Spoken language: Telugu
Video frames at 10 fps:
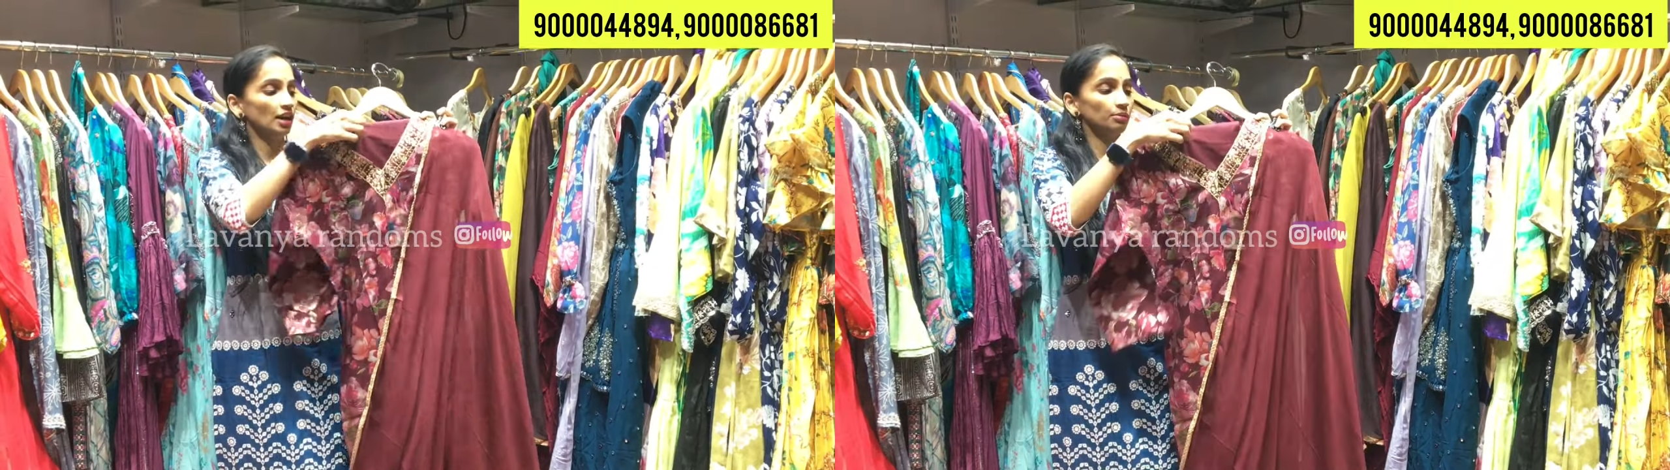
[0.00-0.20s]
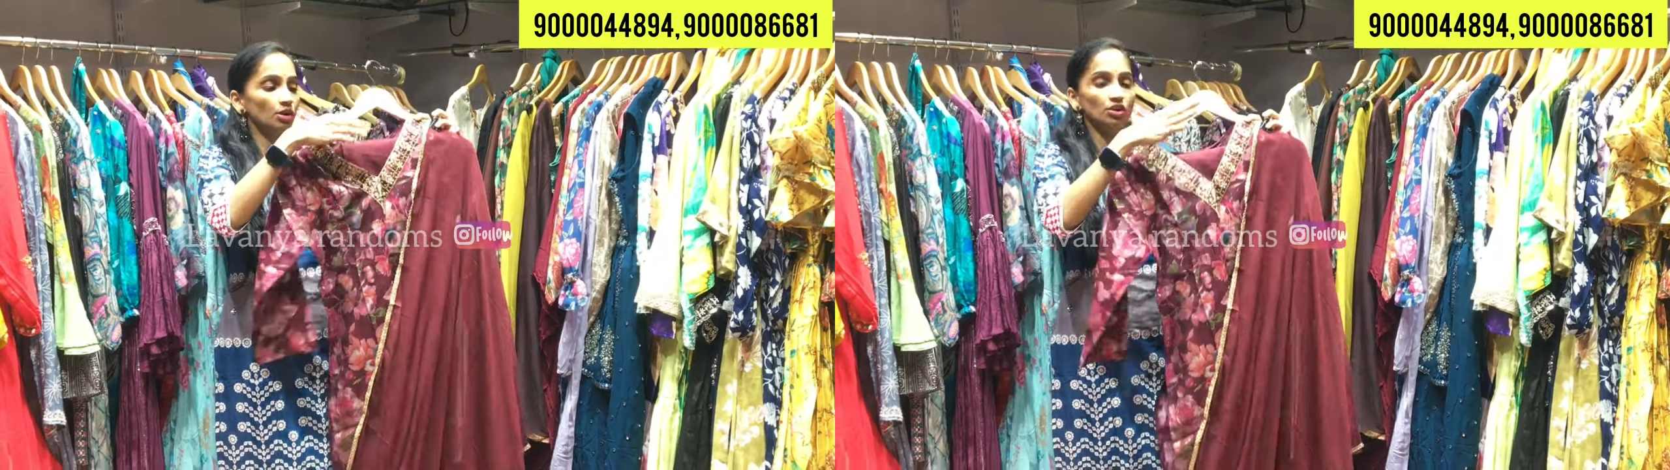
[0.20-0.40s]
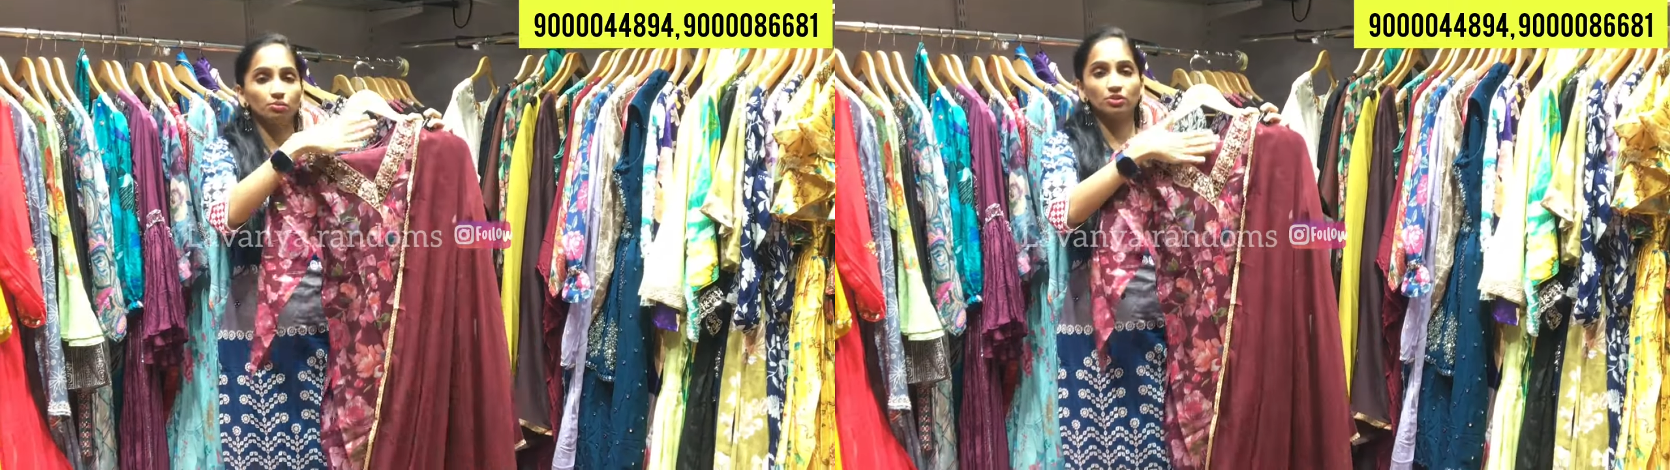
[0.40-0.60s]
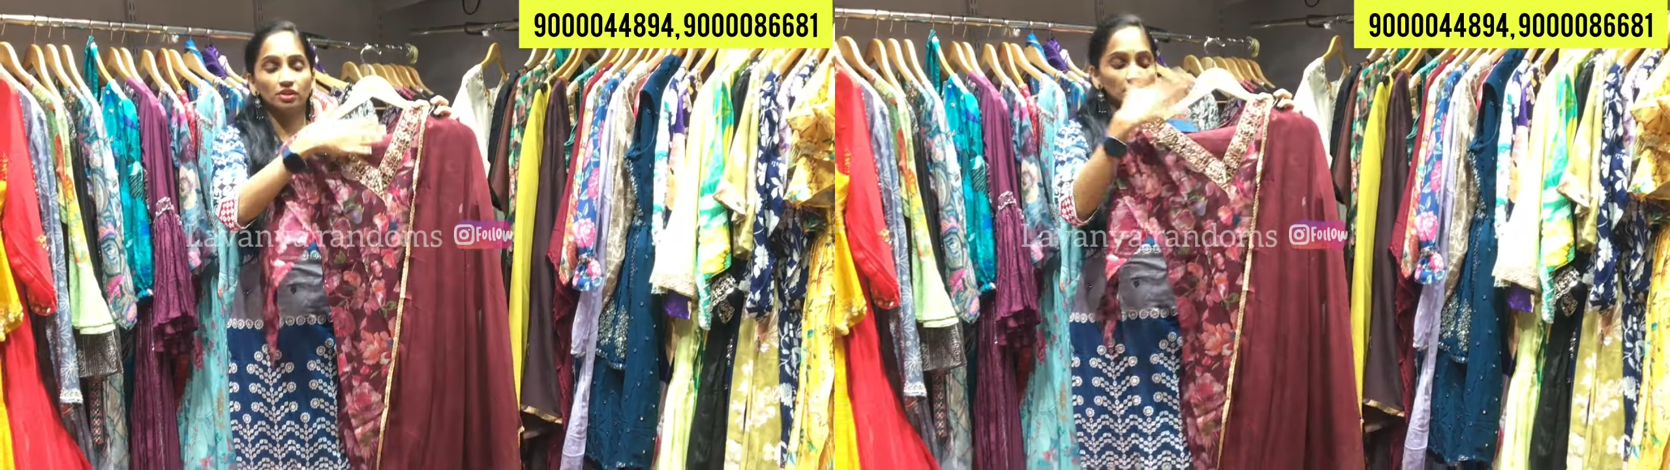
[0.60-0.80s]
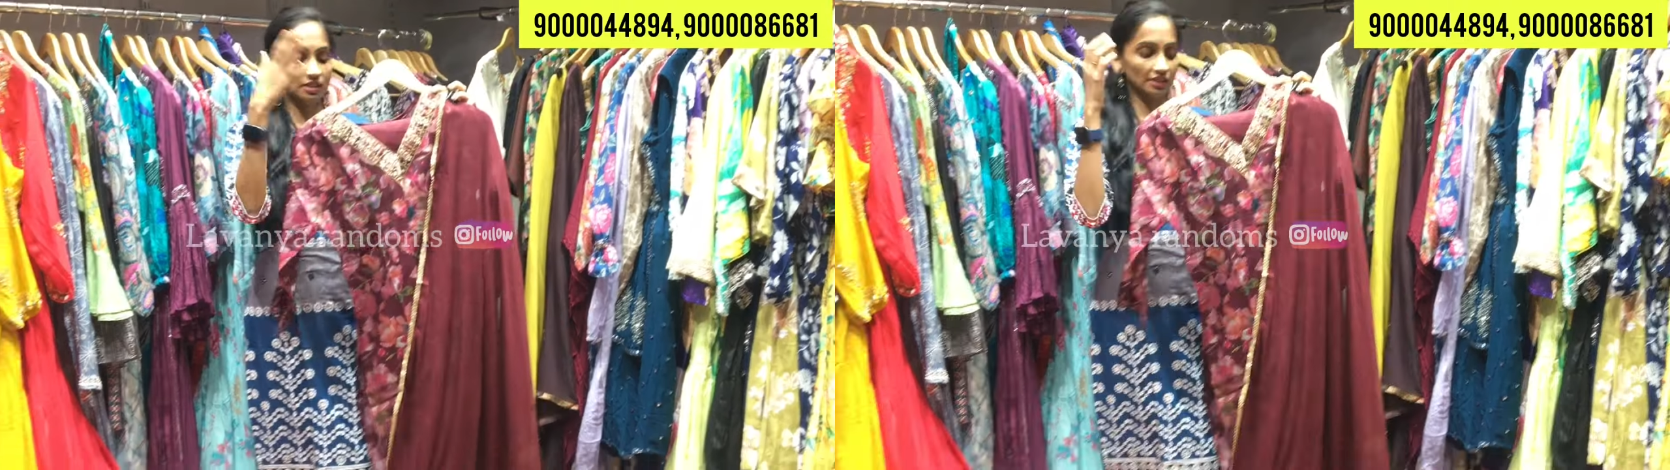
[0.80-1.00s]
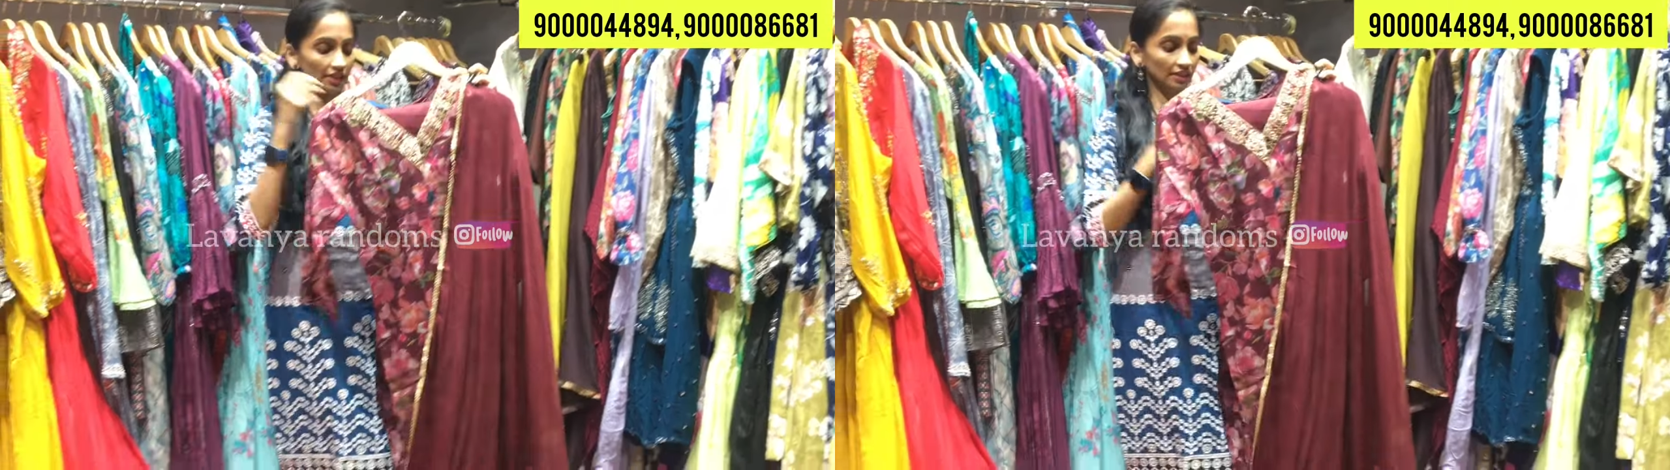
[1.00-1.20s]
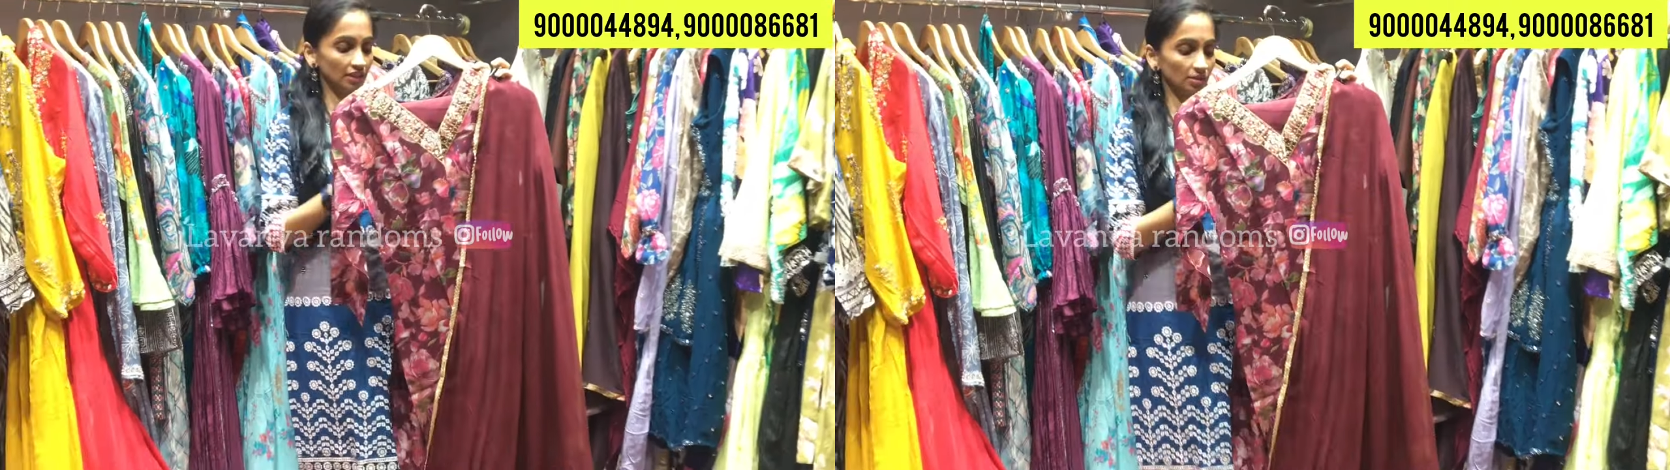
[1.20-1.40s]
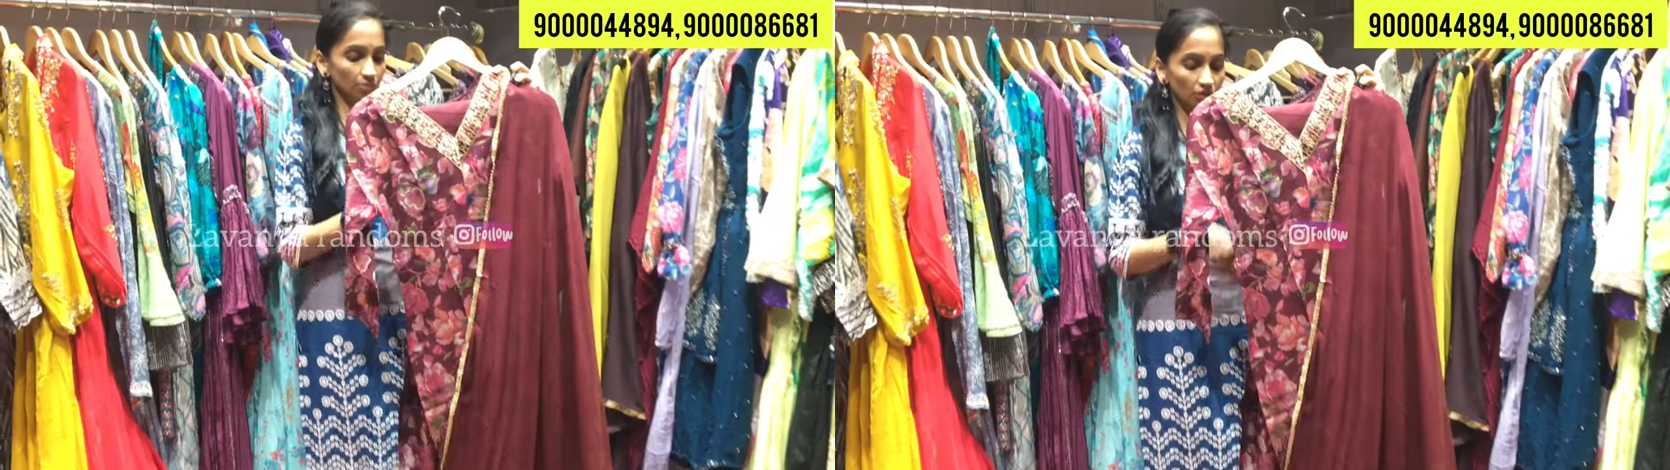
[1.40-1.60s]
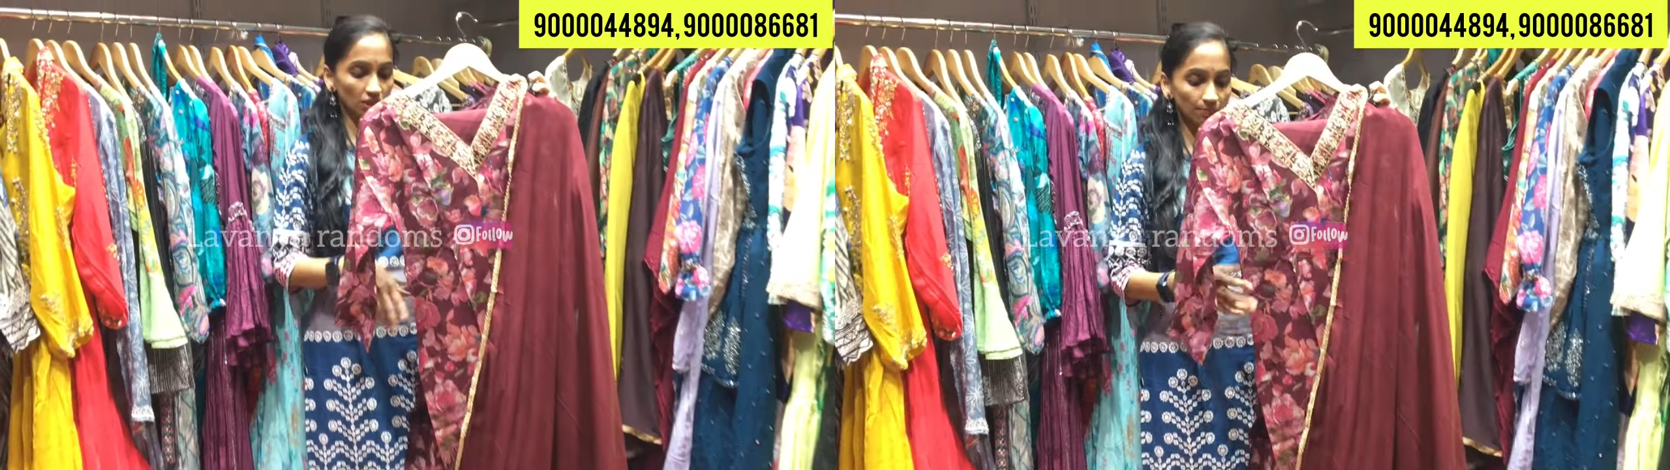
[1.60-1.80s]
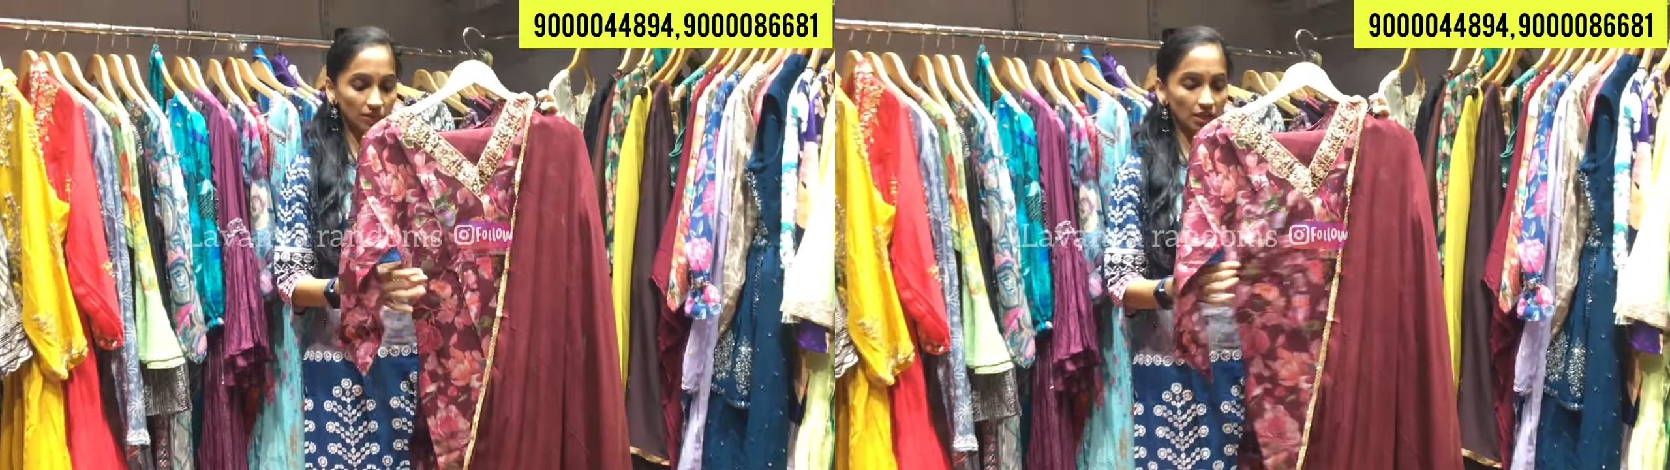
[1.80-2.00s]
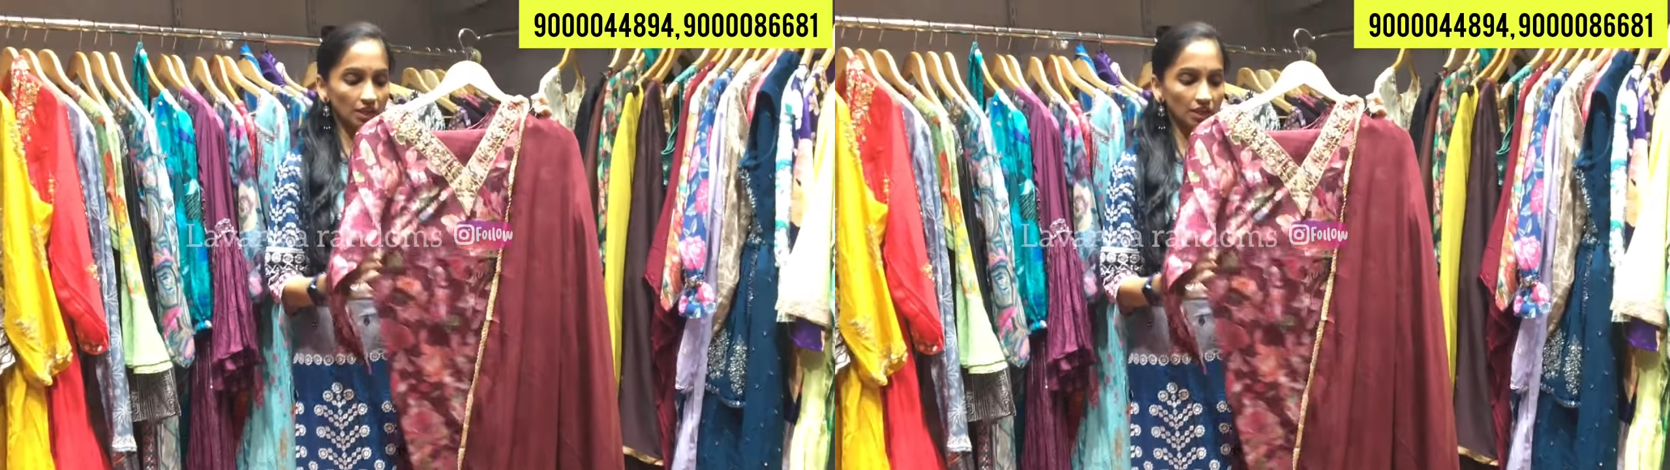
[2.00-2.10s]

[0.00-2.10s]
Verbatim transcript: అండ్ బాటమ్ వచ్చేసి స్ట్రేట్ కట్ బాటమ్